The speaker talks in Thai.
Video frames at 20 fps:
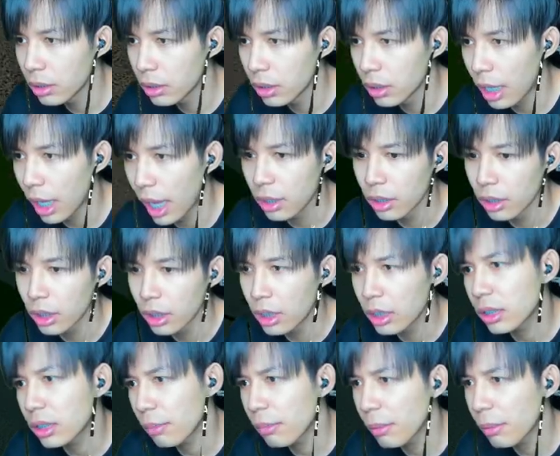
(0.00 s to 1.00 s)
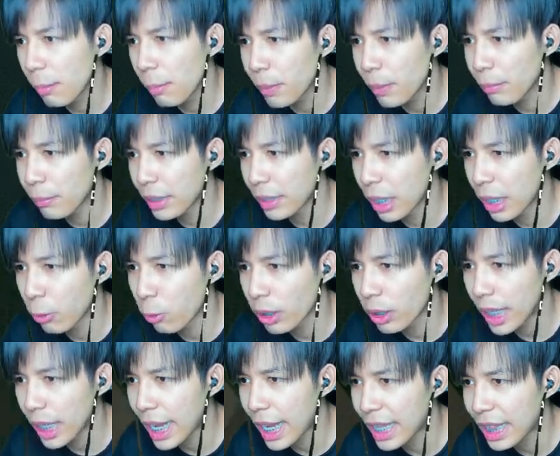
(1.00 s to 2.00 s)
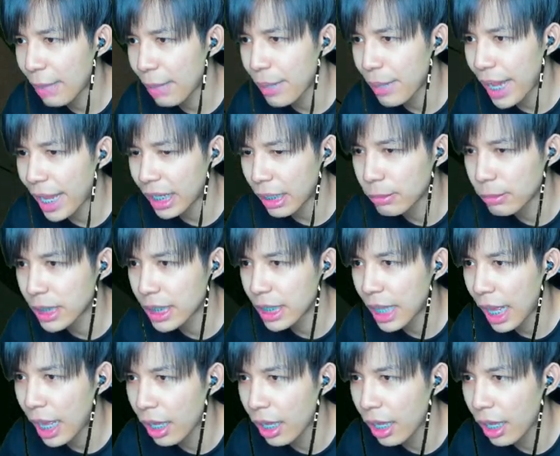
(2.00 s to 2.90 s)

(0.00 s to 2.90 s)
ฮะ คือถ้ามึงไม่เปิดปบบนนี้กูก็ได้ไฮไลท์ไปแอคเอฟซีละ